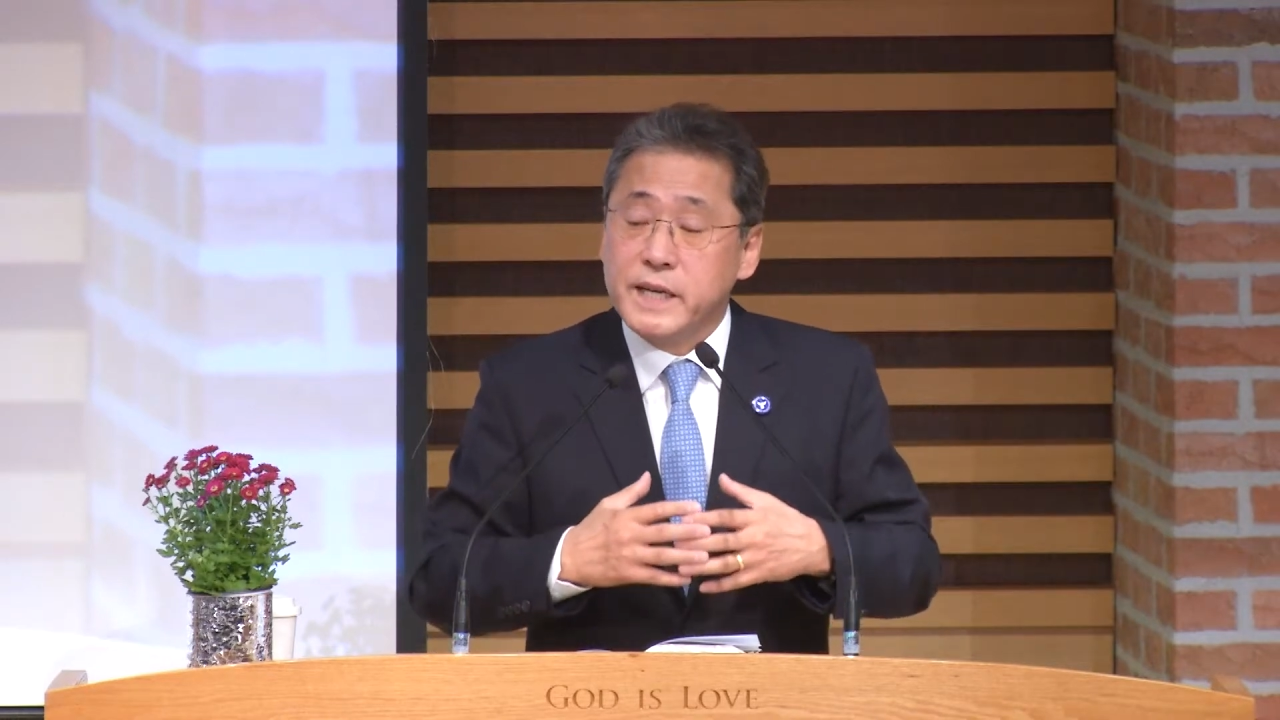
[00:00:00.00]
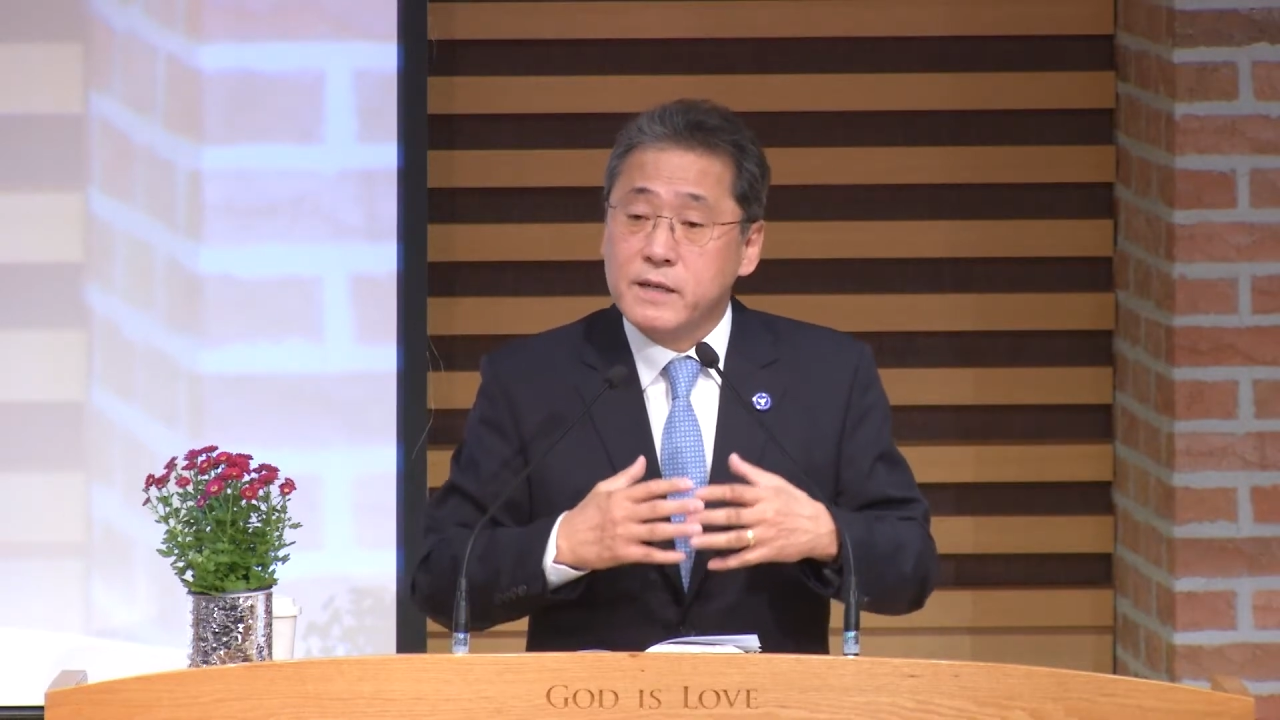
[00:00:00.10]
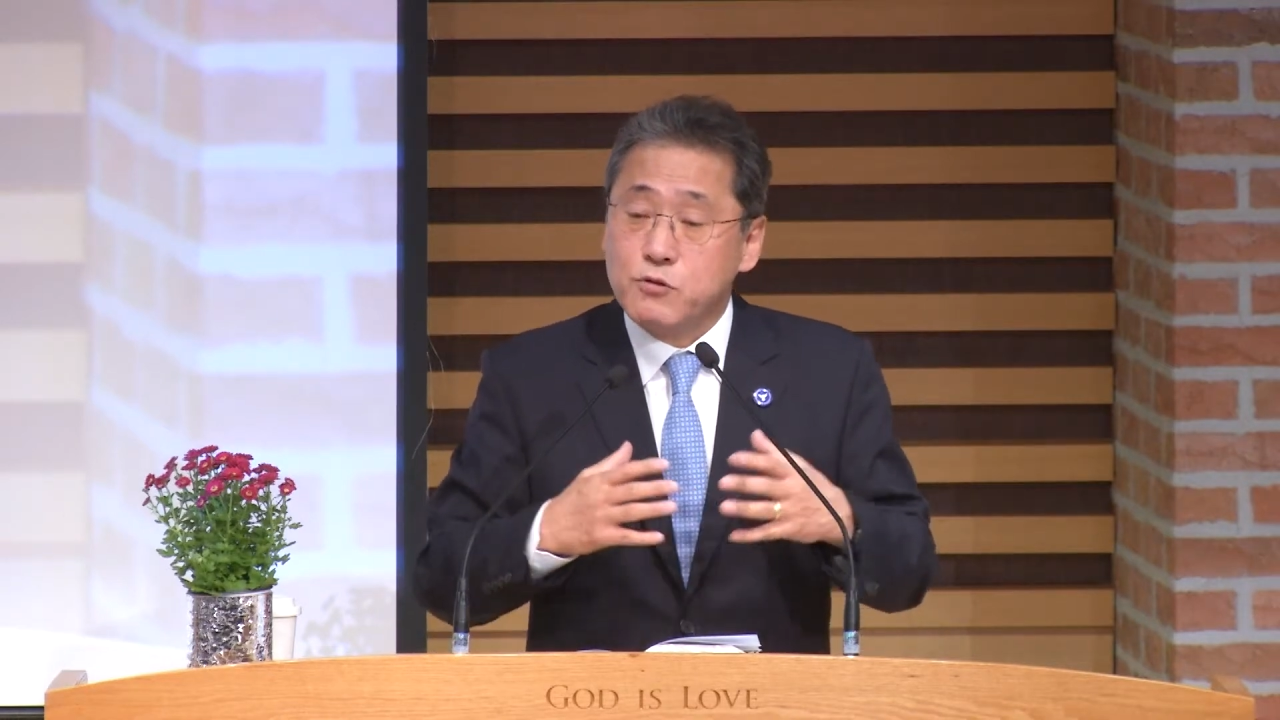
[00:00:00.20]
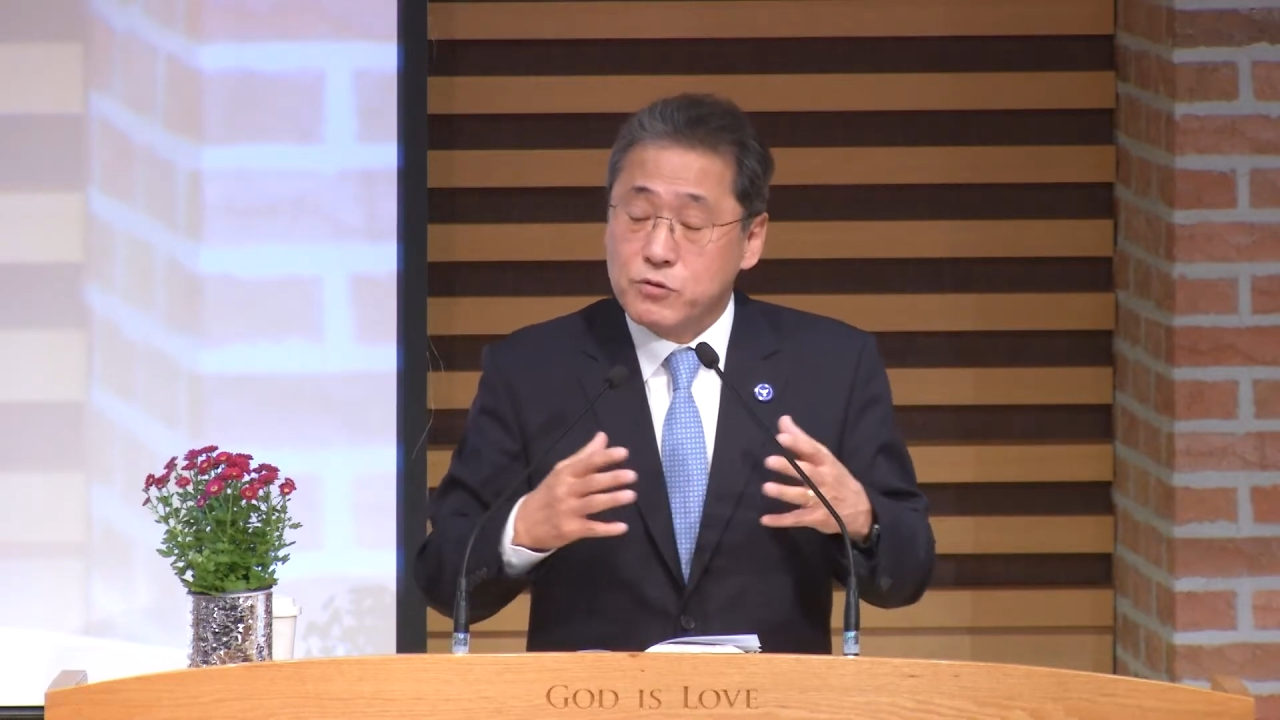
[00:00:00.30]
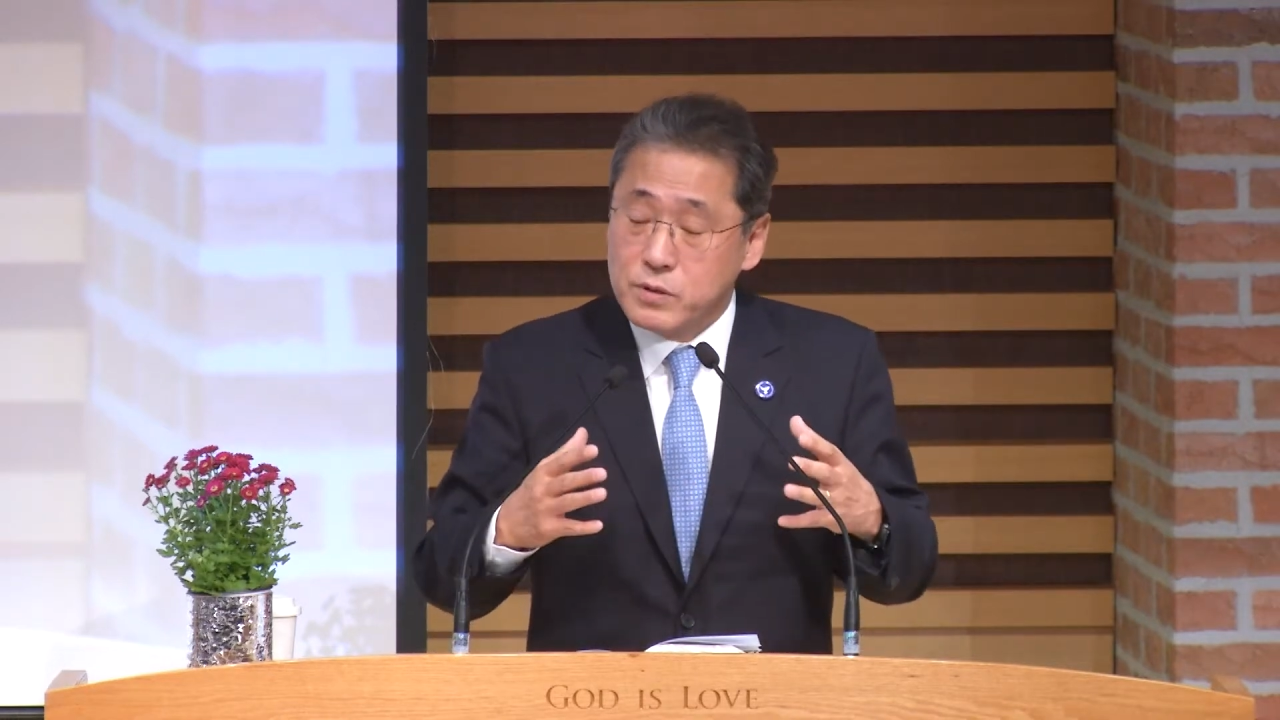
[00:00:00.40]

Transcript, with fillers: 예를